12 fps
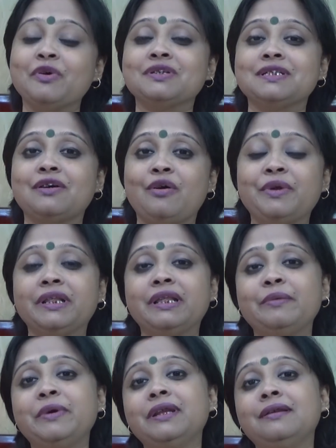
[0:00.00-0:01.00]
বক্সে কমেন্ট
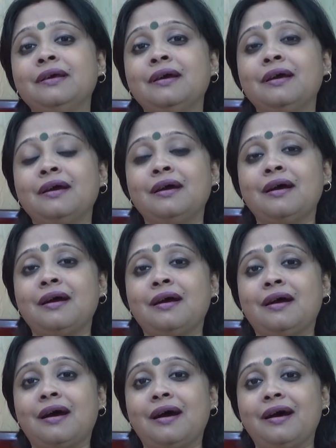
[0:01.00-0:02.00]
দেবেন
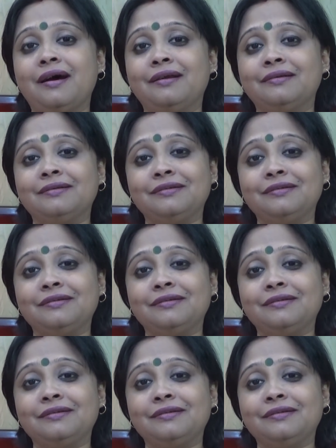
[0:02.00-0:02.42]
আর